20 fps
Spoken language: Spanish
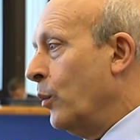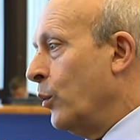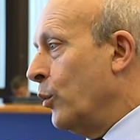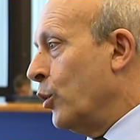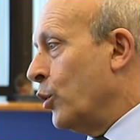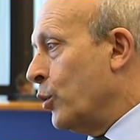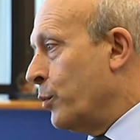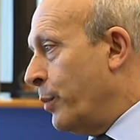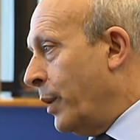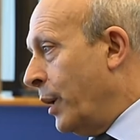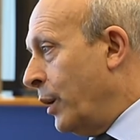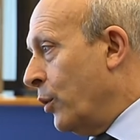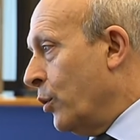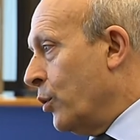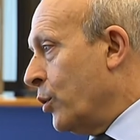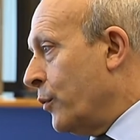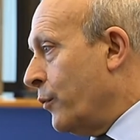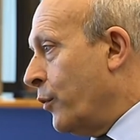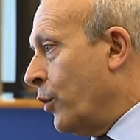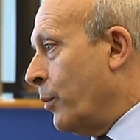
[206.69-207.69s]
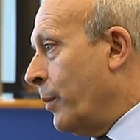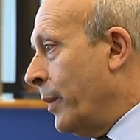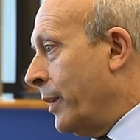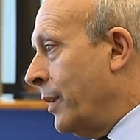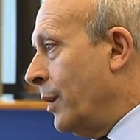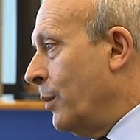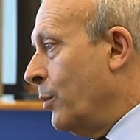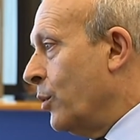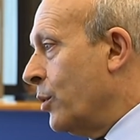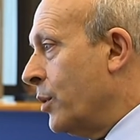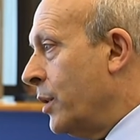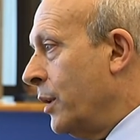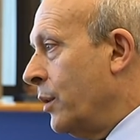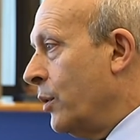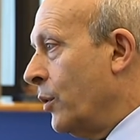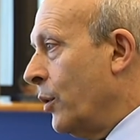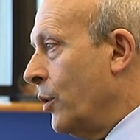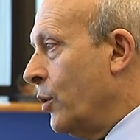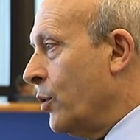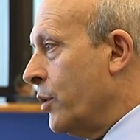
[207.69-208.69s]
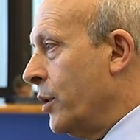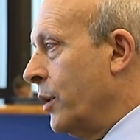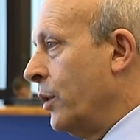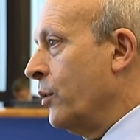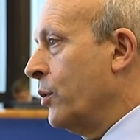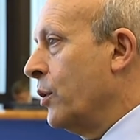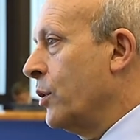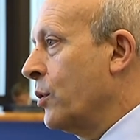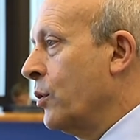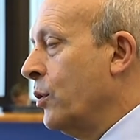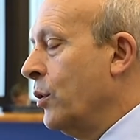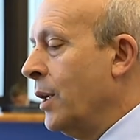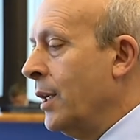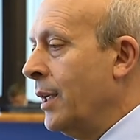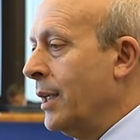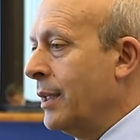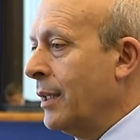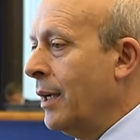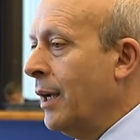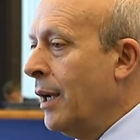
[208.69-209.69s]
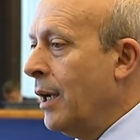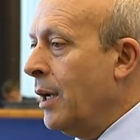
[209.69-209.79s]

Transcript: unos periodos formativos dentro de los centros escolares